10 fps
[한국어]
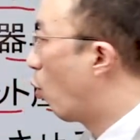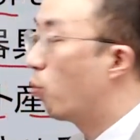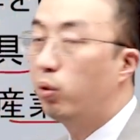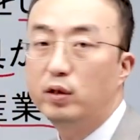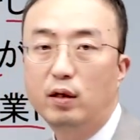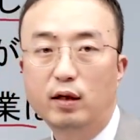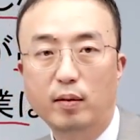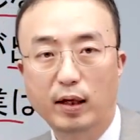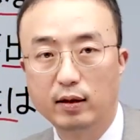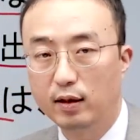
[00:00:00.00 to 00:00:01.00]
공포스럽게
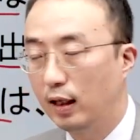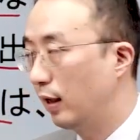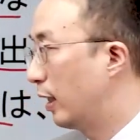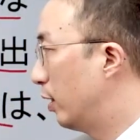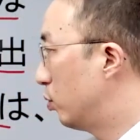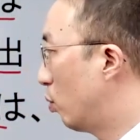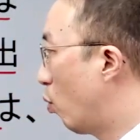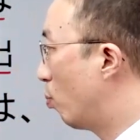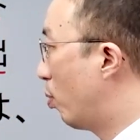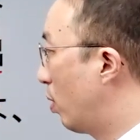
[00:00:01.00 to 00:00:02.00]
만든다. 계속
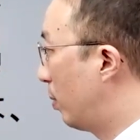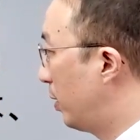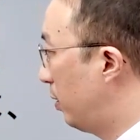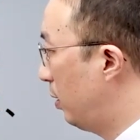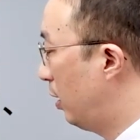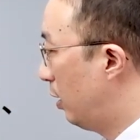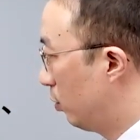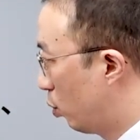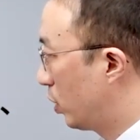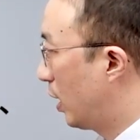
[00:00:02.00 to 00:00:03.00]
공포감을
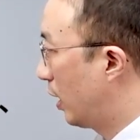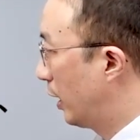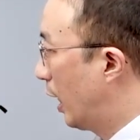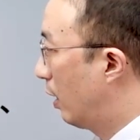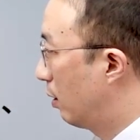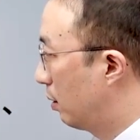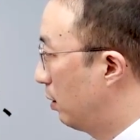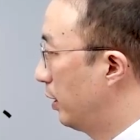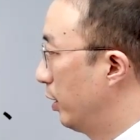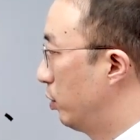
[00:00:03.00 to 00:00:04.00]
조장한다.
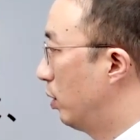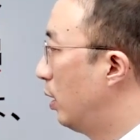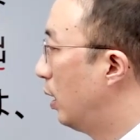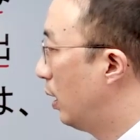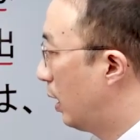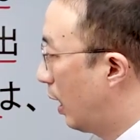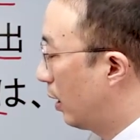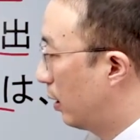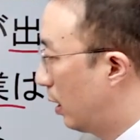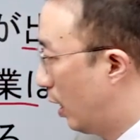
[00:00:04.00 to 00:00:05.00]
그런 얘기죠.
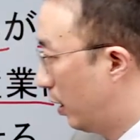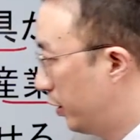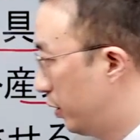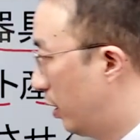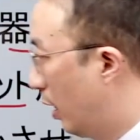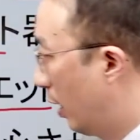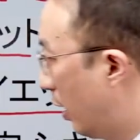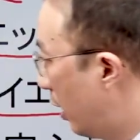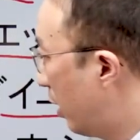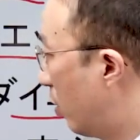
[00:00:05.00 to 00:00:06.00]

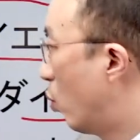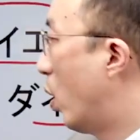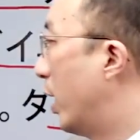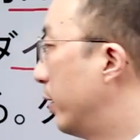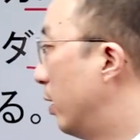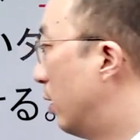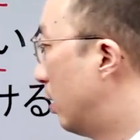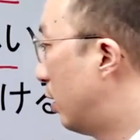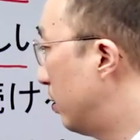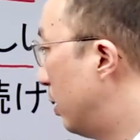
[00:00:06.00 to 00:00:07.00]
하타시대
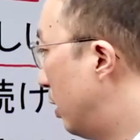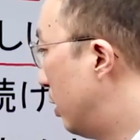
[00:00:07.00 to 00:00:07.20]
과연